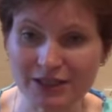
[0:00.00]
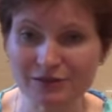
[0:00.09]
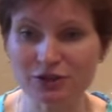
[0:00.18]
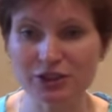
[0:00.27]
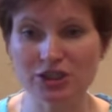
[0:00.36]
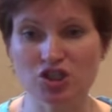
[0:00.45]
Так
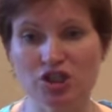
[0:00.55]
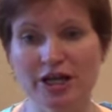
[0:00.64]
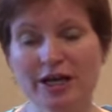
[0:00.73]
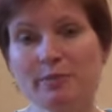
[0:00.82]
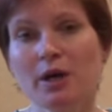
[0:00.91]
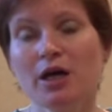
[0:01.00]
вот,
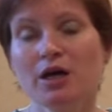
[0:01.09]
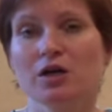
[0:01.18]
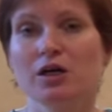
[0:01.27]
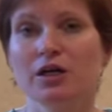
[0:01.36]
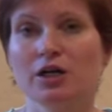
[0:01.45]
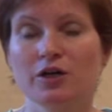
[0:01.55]
начинаем
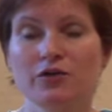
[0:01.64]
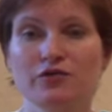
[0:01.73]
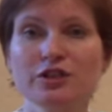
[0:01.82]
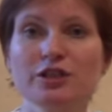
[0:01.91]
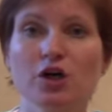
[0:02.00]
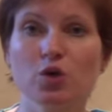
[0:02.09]
э,
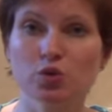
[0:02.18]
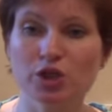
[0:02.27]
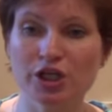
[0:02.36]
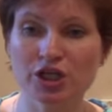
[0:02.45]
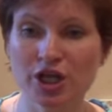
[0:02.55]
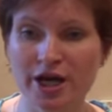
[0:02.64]
выдох
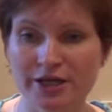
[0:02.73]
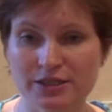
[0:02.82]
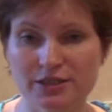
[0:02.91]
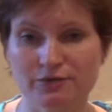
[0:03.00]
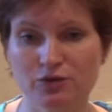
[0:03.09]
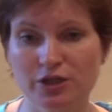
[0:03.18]

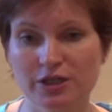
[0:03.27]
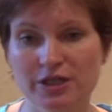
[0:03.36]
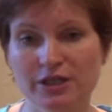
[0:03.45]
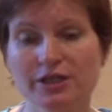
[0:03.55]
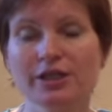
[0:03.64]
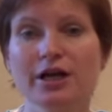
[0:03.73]
удлинять свой,
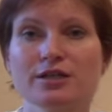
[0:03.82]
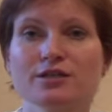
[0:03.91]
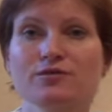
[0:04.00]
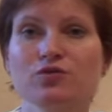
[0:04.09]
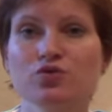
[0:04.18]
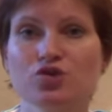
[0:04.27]
да, или
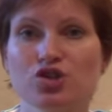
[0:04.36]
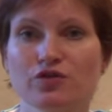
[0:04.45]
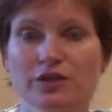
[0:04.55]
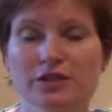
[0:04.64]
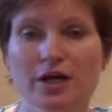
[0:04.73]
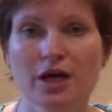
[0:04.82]

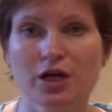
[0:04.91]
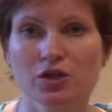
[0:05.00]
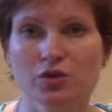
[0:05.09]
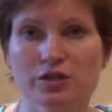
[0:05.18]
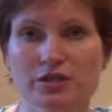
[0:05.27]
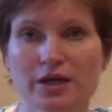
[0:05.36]
озвучивать.
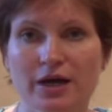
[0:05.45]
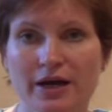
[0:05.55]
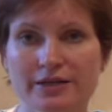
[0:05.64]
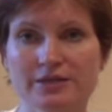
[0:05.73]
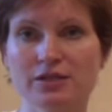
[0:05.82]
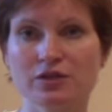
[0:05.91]
То есть
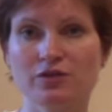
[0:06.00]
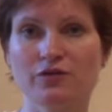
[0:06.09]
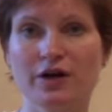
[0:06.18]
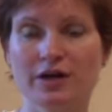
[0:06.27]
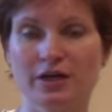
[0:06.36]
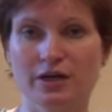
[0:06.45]

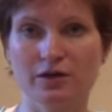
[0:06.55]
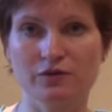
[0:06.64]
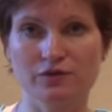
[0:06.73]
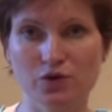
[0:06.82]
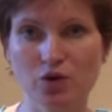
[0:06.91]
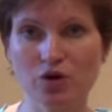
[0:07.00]
один-два
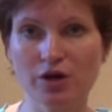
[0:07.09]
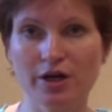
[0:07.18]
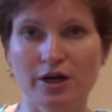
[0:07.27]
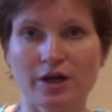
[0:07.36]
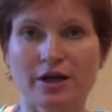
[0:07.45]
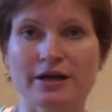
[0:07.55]
вдох –
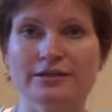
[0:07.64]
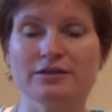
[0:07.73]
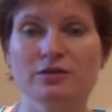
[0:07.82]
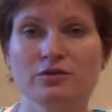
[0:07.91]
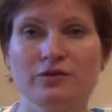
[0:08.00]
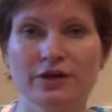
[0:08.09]

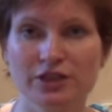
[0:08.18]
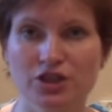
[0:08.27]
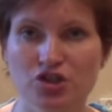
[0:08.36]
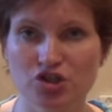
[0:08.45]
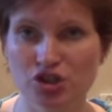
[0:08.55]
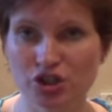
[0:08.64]
1, 2,
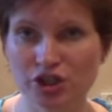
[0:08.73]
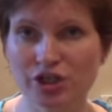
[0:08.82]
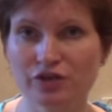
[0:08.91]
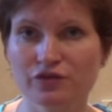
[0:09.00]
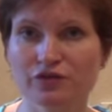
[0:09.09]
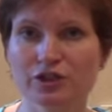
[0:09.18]
3,
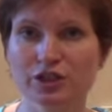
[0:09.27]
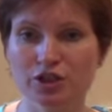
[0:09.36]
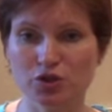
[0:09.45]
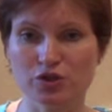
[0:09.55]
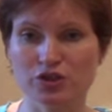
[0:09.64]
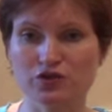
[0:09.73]
4,
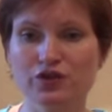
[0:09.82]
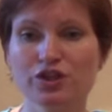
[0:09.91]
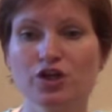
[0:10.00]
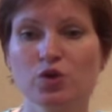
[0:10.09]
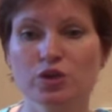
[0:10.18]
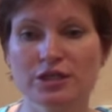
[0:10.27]
выдох, то есть
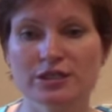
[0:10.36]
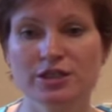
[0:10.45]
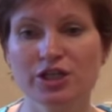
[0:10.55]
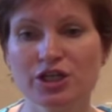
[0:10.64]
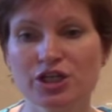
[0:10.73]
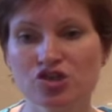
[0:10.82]
выдох у нас
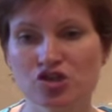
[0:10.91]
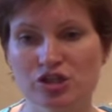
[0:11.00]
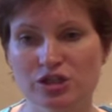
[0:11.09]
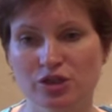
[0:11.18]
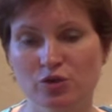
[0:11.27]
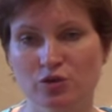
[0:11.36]
длиннее
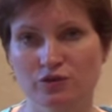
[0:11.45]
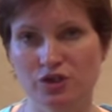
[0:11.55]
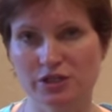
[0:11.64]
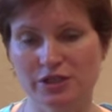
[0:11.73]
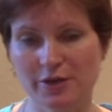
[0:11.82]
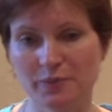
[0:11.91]

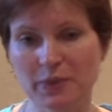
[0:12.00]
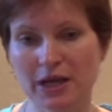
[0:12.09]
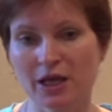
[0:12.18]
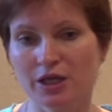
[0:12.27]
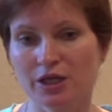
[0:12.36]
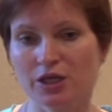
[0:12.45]
становится.
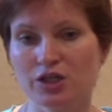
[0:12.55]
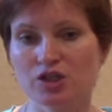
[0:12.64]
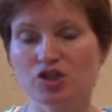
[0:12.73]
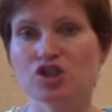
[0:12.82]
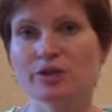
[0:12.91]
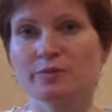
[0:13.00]

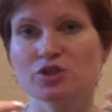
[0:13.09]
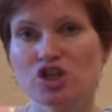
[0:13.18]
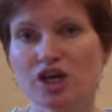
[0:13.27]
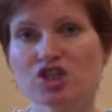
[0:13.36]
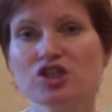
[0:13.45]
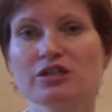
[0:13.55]
И чем
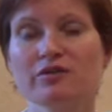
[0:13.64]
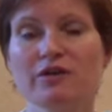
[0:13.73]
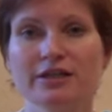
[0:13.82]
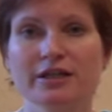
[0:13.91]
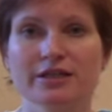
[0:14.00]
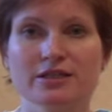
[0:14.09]
чаще
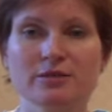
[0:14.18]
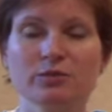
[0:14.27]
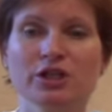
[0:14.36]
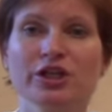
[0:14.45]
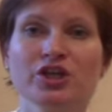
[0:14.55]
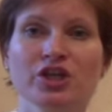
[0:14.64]
схватка,
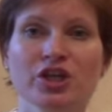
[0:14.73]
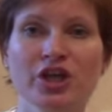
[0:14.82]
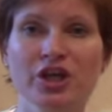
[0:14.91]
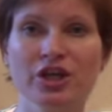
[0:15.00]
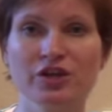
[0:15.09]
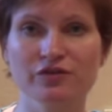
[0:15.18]
тем
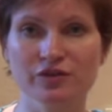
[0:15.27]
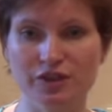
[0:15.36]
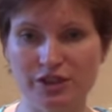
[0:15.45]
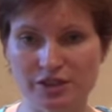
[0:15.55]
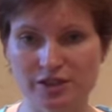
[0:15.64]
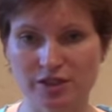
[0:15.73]
длиннее
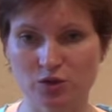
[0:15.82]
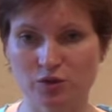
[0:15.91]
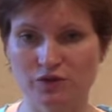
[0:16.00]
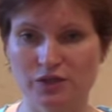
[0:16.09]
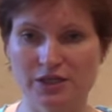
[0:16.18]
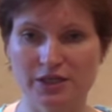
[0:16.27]
выдох
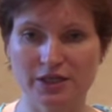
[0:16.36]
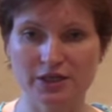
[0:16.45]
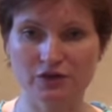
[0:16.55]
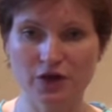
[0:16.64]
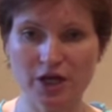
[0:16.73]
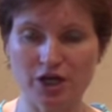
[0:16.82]
становится.
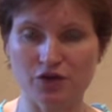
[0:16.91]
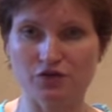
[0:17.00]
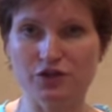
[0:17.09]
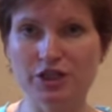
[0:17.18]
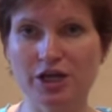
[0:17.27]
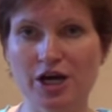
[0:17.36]
И
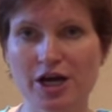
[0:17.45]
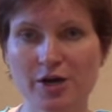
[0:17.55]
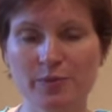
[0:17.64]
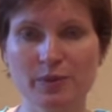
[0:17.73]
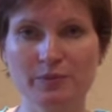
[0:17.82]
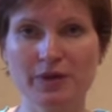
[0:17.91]

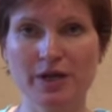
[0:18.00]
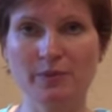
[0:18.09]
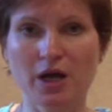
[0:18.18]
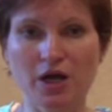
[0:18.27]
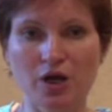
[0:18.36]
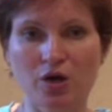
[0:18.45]
выдыхаем мы
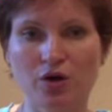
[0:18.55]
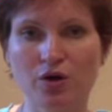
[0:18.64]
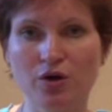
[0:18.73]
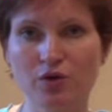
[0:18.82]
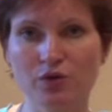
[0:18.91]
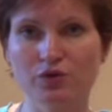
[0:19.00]
прям
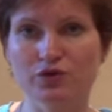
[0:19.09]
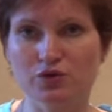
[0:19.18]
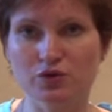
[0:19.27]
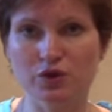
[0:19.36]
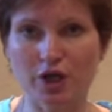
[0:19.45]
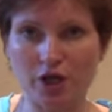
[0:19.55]

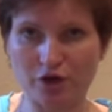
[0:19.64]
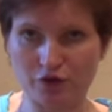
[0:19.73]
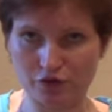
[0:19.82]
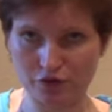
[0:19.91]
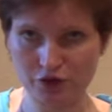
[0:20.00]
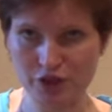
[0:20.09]
тут
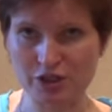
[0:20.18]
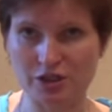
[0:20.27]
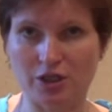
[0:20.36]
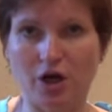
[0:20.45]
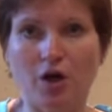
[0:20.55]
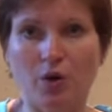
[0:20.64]
вниз,
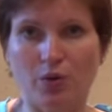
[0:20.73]
да,